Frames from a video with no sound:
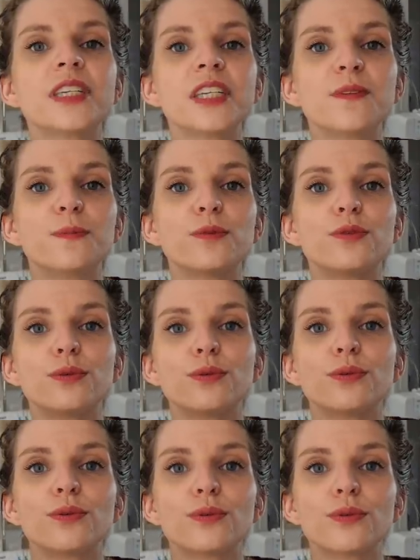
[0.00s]
type
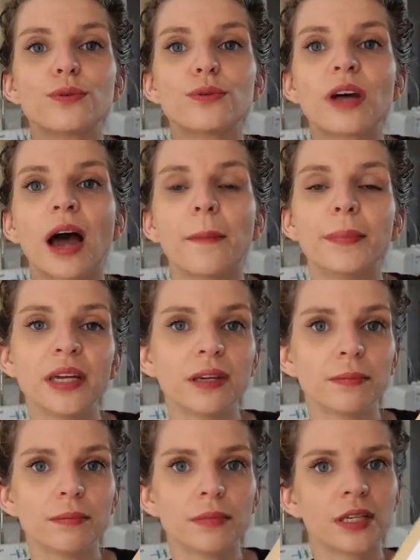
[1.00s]
de, de
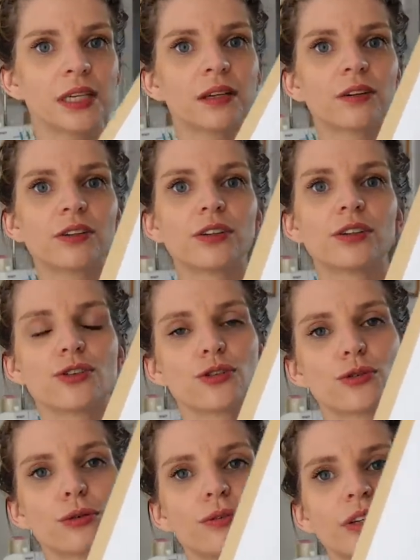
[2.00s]
grappé, mais euh,
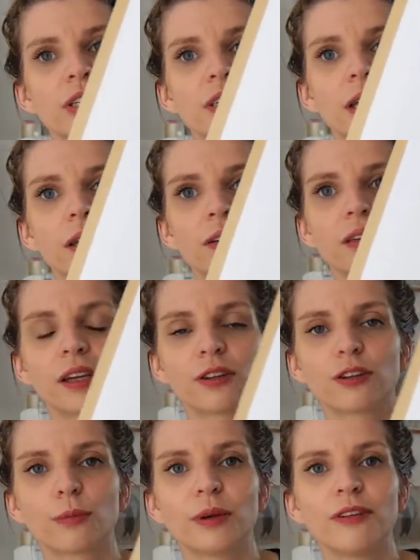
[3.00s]
je trouvais que ça, y
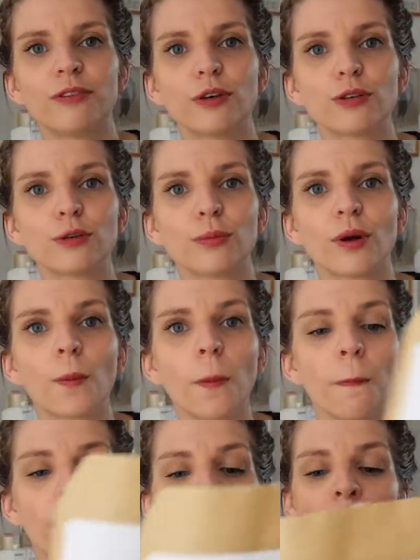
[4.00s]
ressemblait fortement.
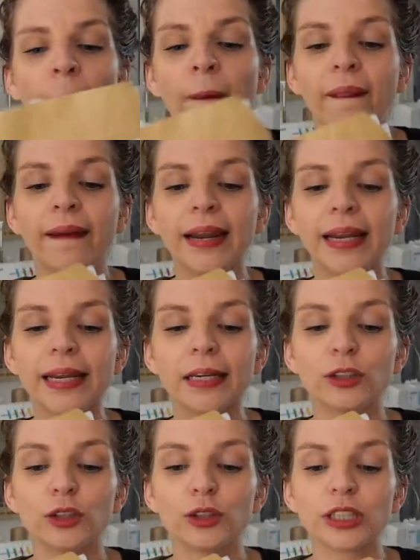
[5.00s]

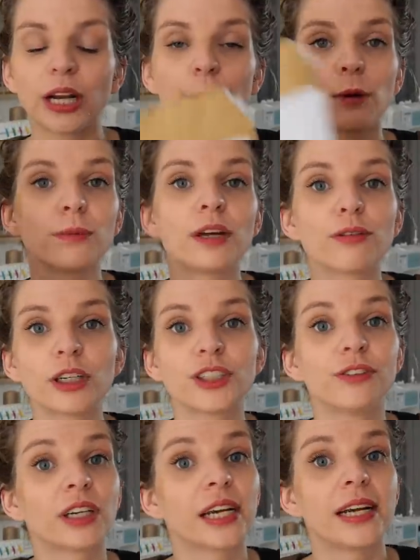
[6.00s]
Et euh, c'est la première fois
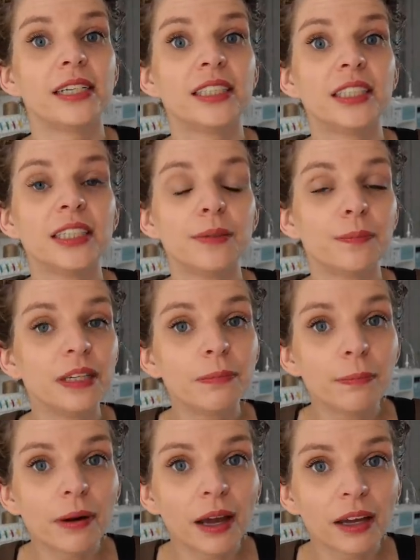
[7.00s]
que je vais réaliser des
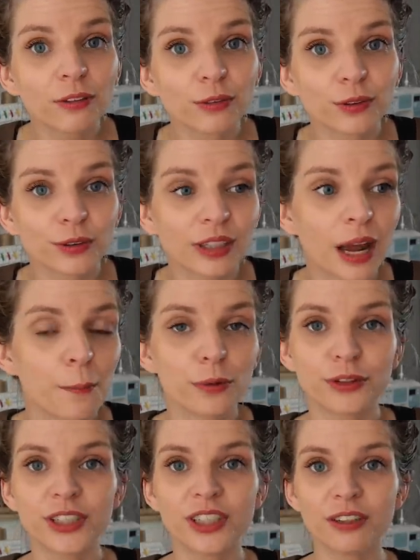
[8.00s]
plis plats, donc ce sera un
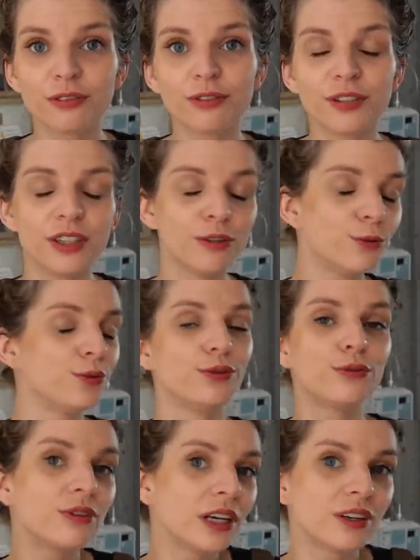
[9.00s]
petit défi ou
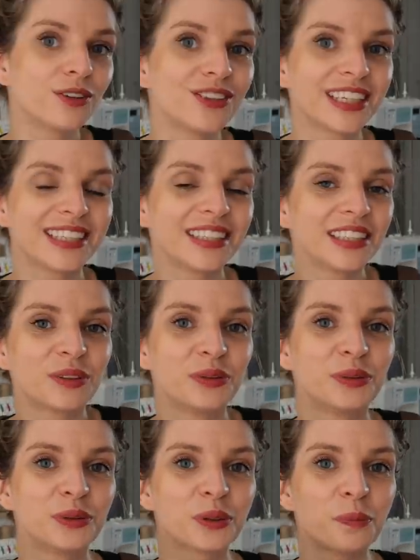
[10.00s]
une nouvelle technique
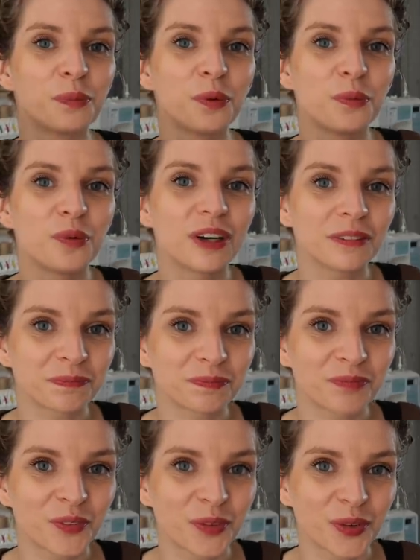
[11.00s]
couture pour moi.
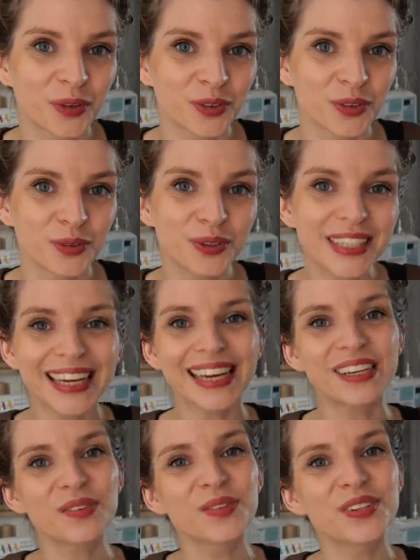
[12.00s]
Donc je suis
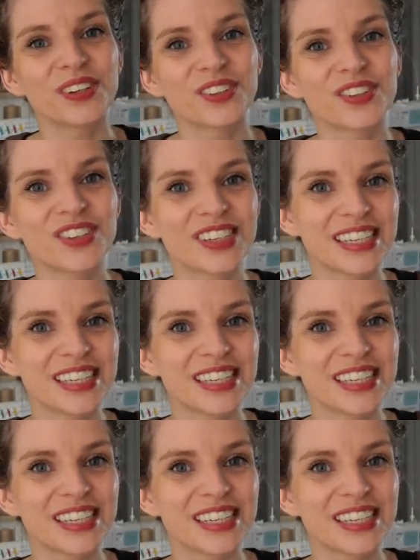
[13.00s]
très contente.